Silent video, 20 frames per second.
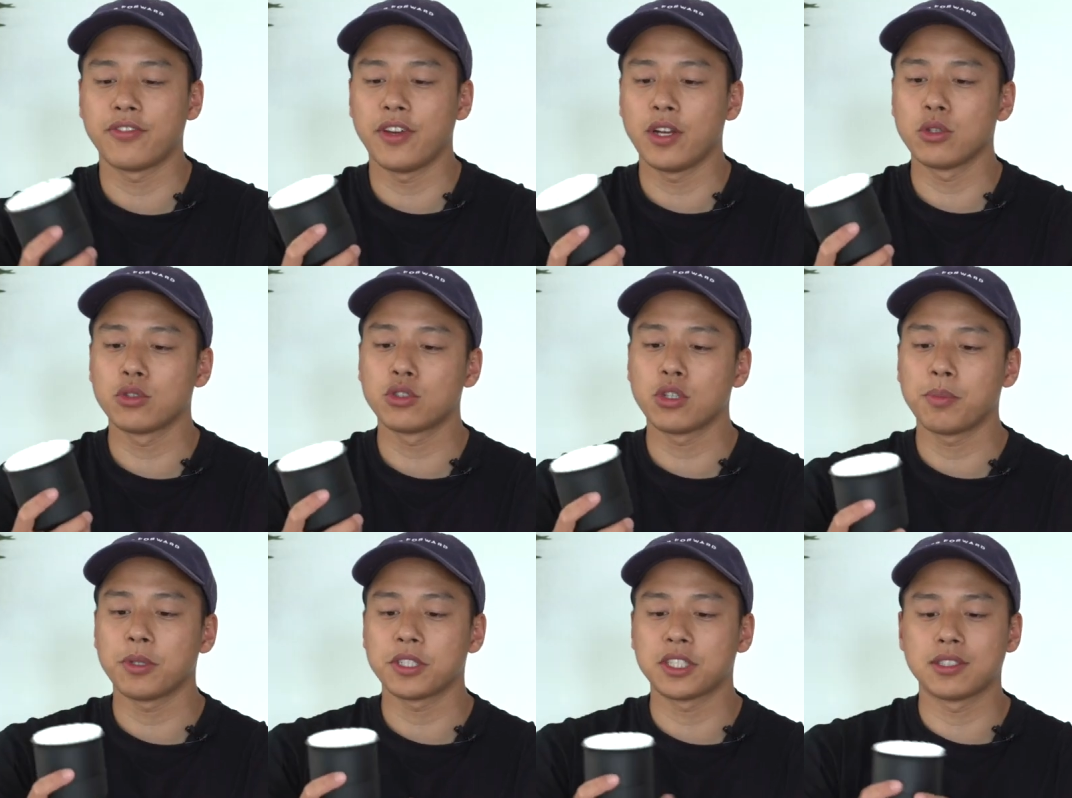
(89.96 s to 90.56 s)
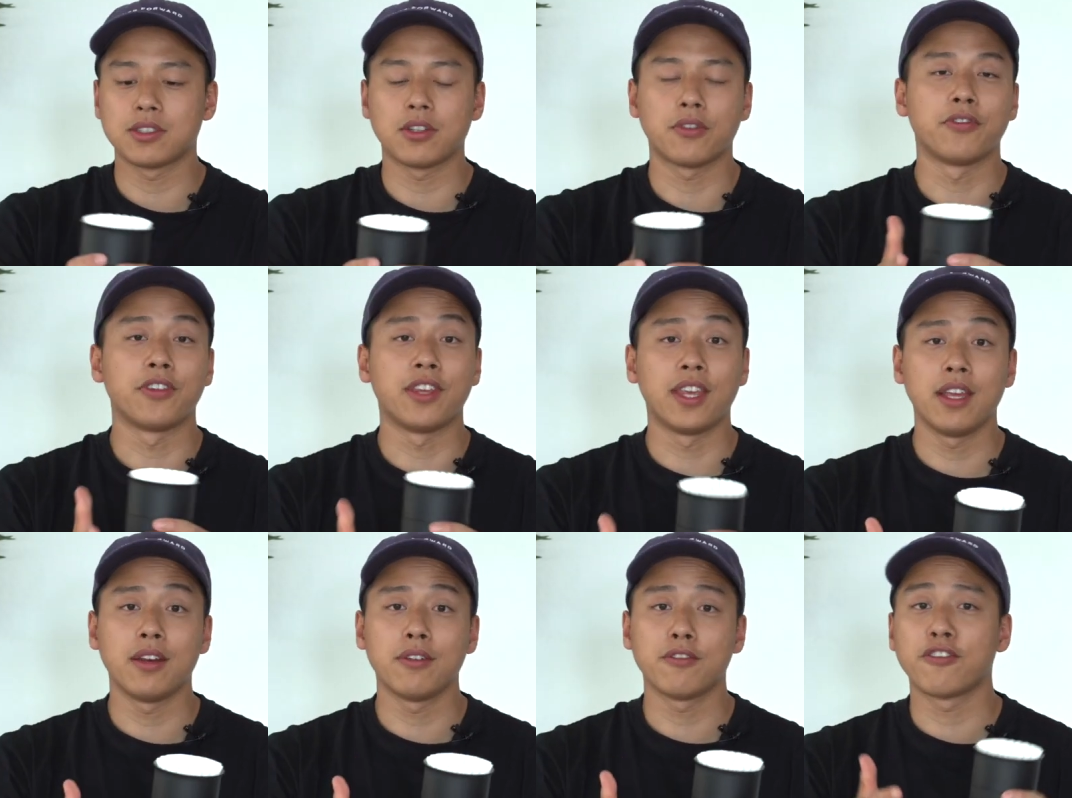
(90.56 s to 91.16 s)
Fellow Drippers ist auf
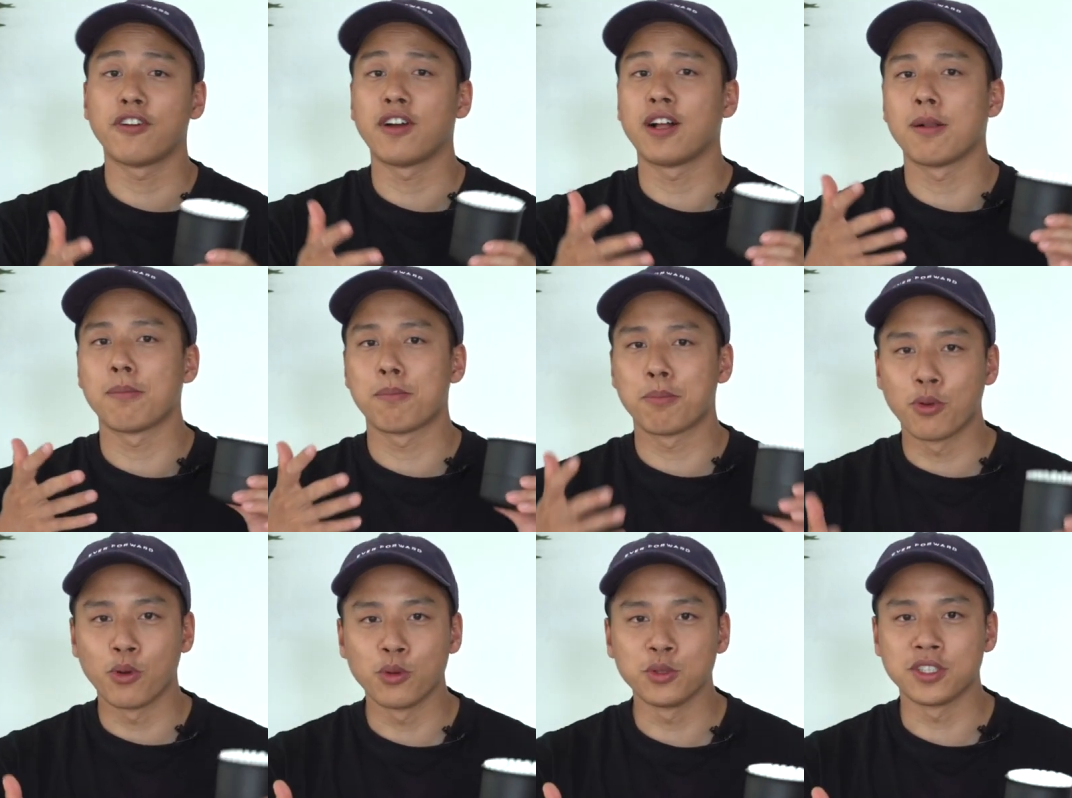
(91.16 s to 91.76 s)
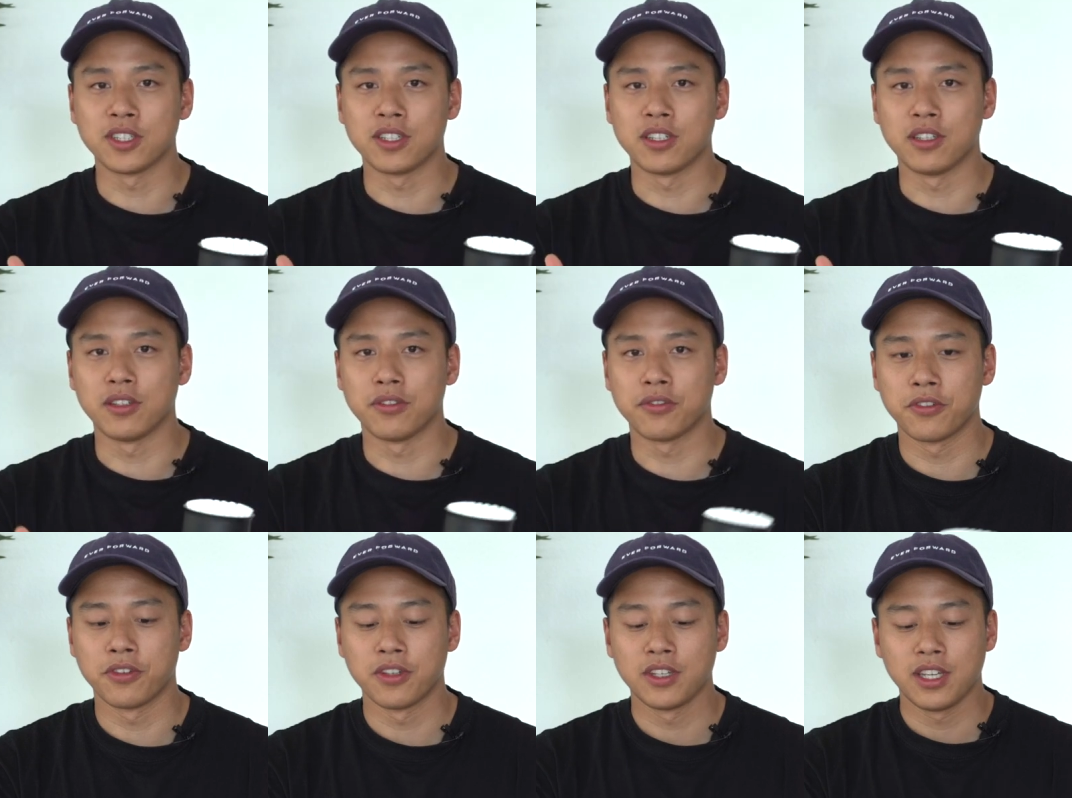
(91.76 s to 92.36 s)
jeden Fall positiv.